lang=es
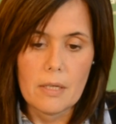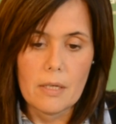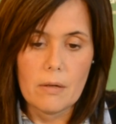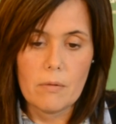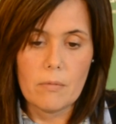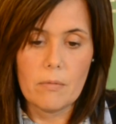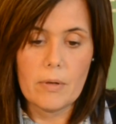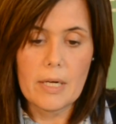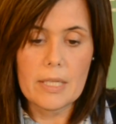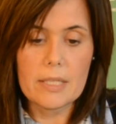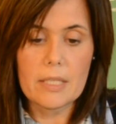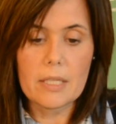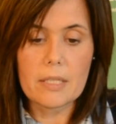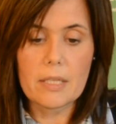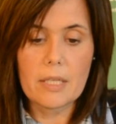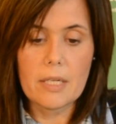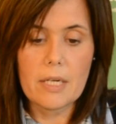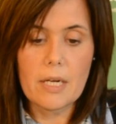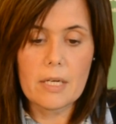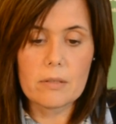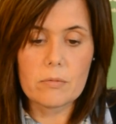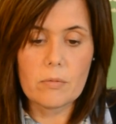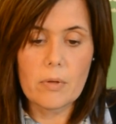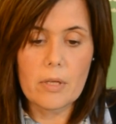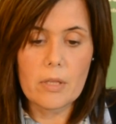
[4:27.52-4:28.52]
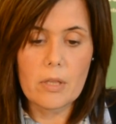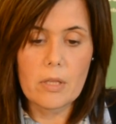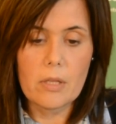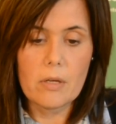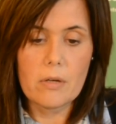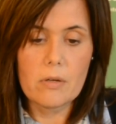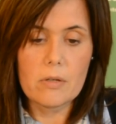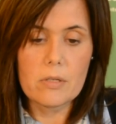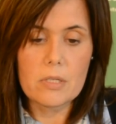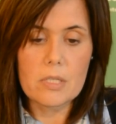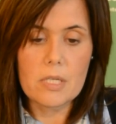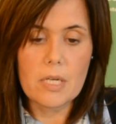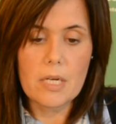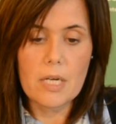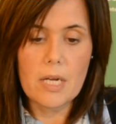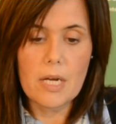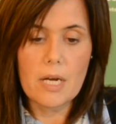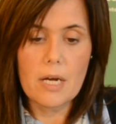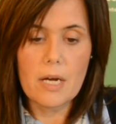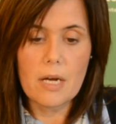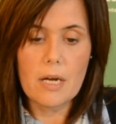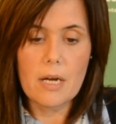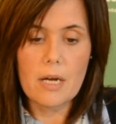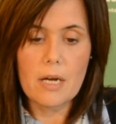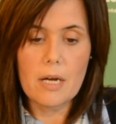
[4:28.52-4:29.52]
Una tercera actuación
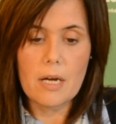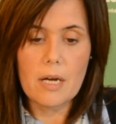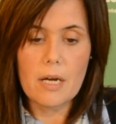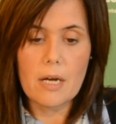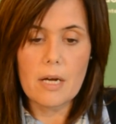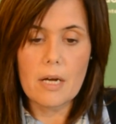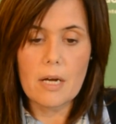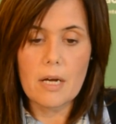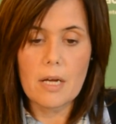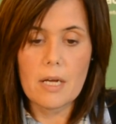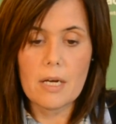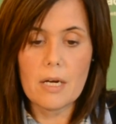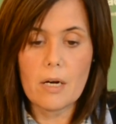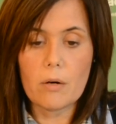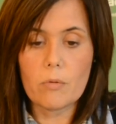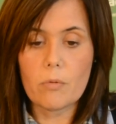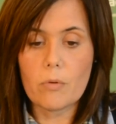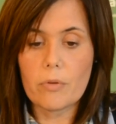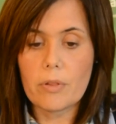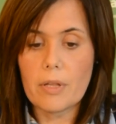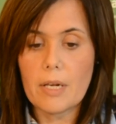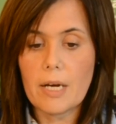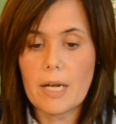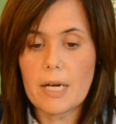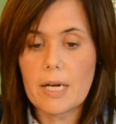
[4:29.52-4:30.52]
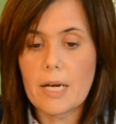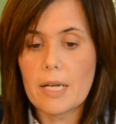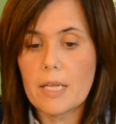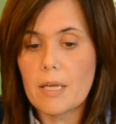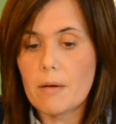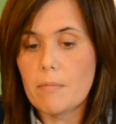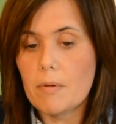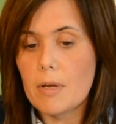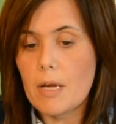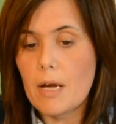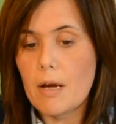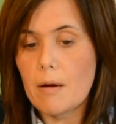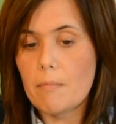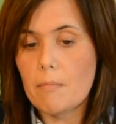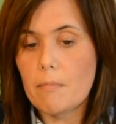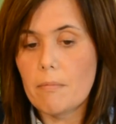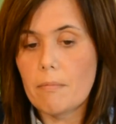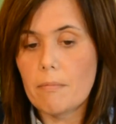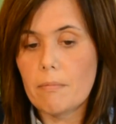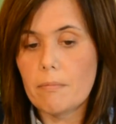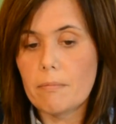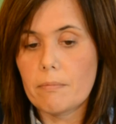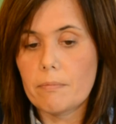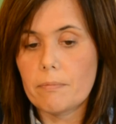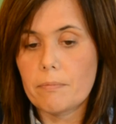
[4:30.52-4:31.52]
sería en el cruce de la calle vía,
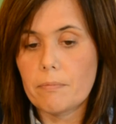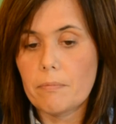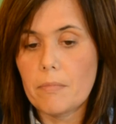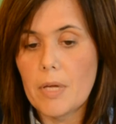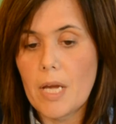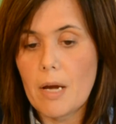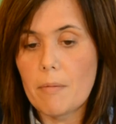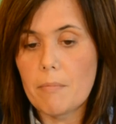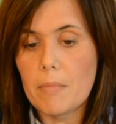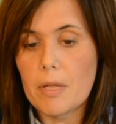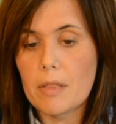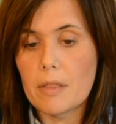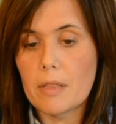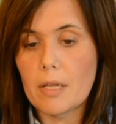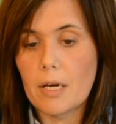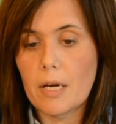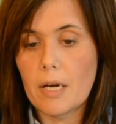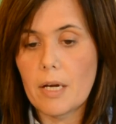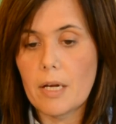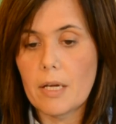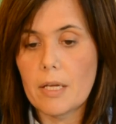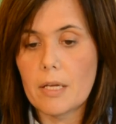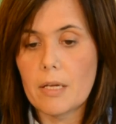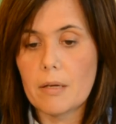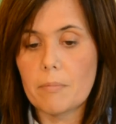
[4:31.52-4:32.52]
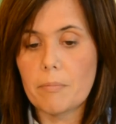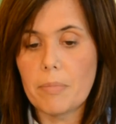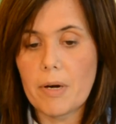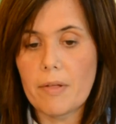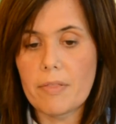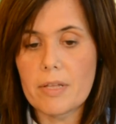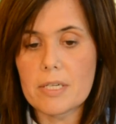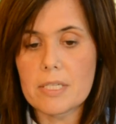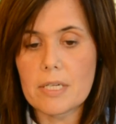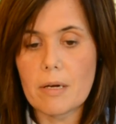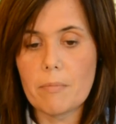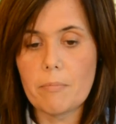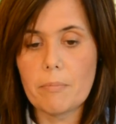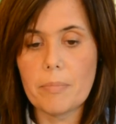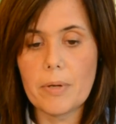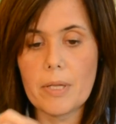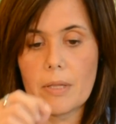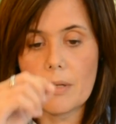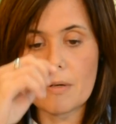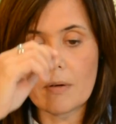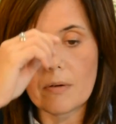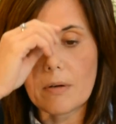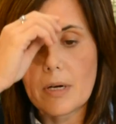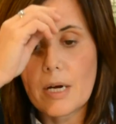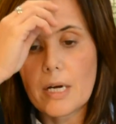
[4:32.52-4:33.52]
vía Mézaga y Plaza San
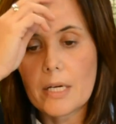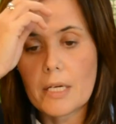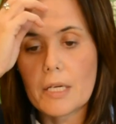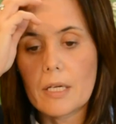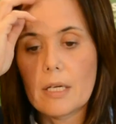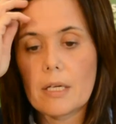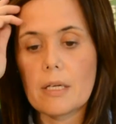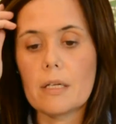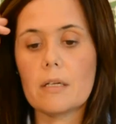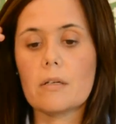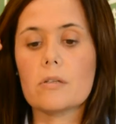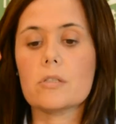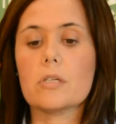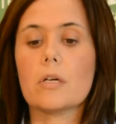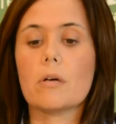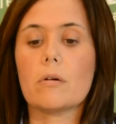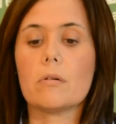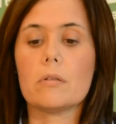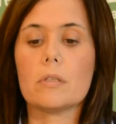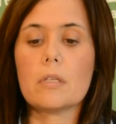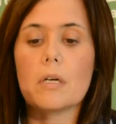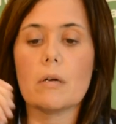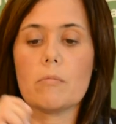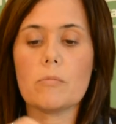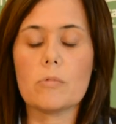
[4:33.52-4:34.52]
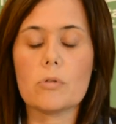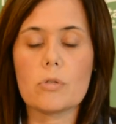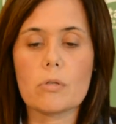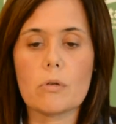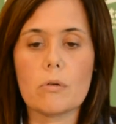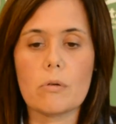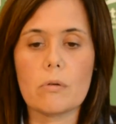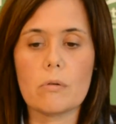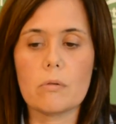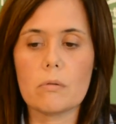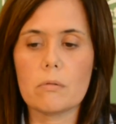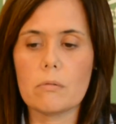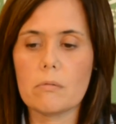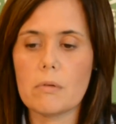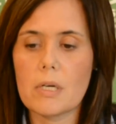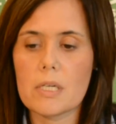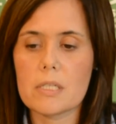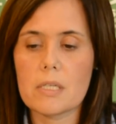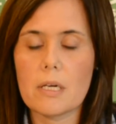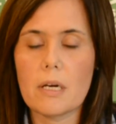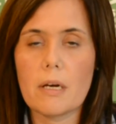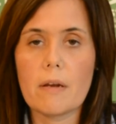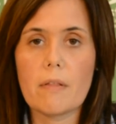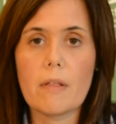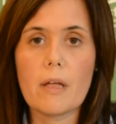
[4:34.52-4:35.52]
Pedro. Aquí nos encontramos con una
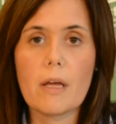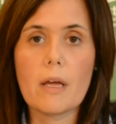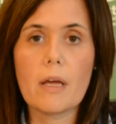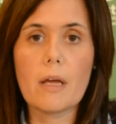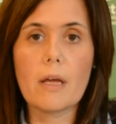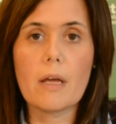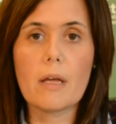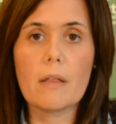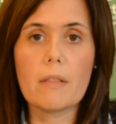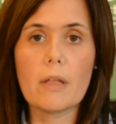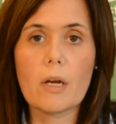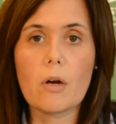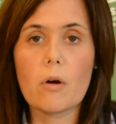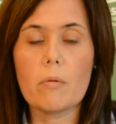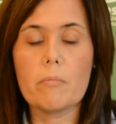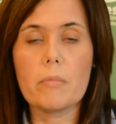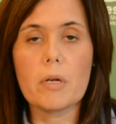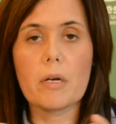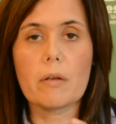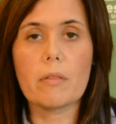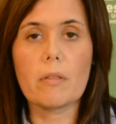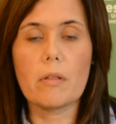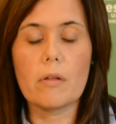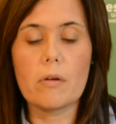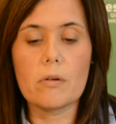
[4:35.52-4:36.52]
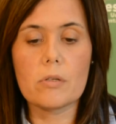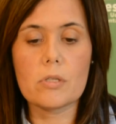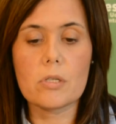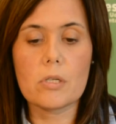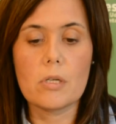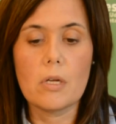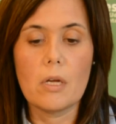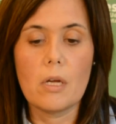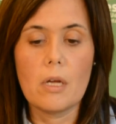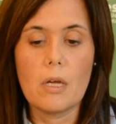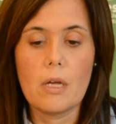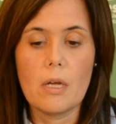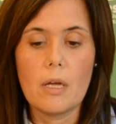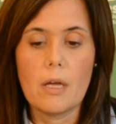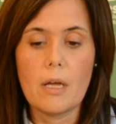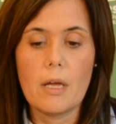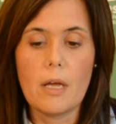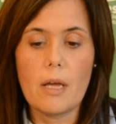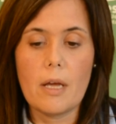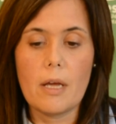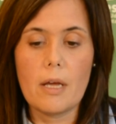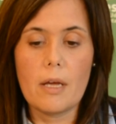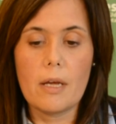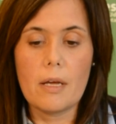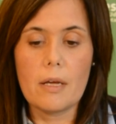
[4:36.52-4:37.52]
serie de, comercios
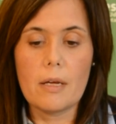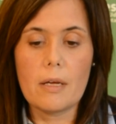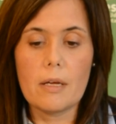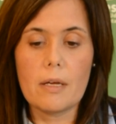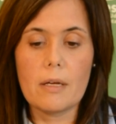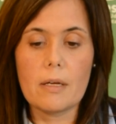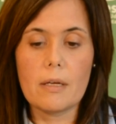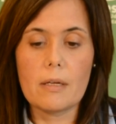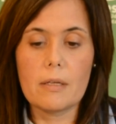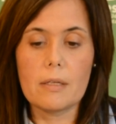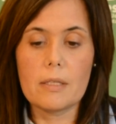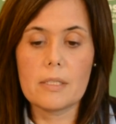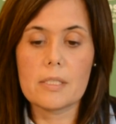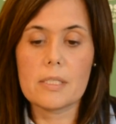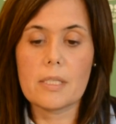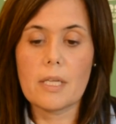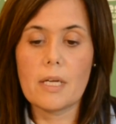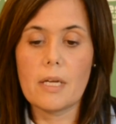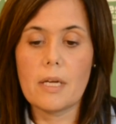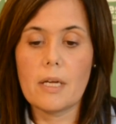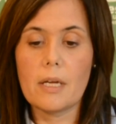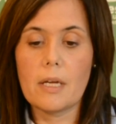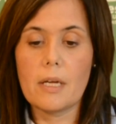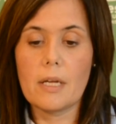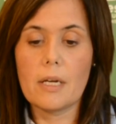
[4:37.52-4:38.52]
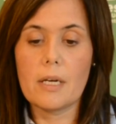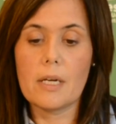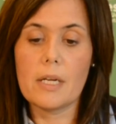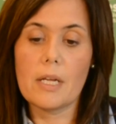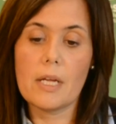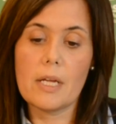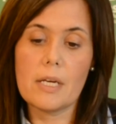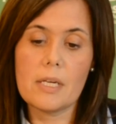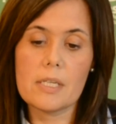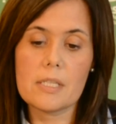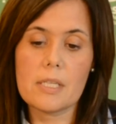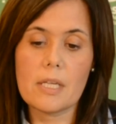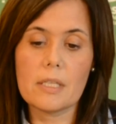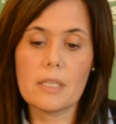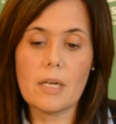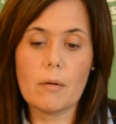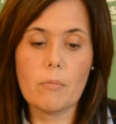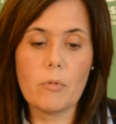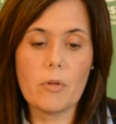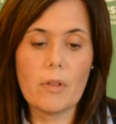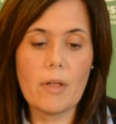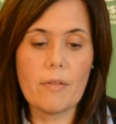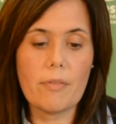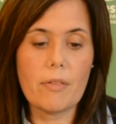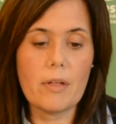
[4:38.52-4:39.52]
eh, este, en, este
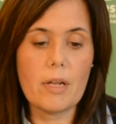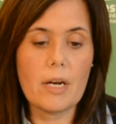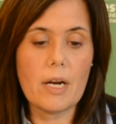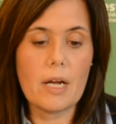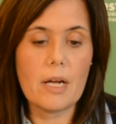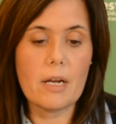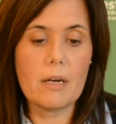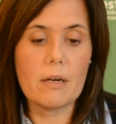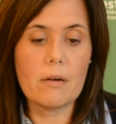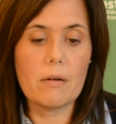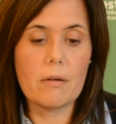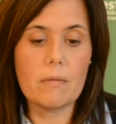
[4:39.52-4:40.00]
tramo de acera.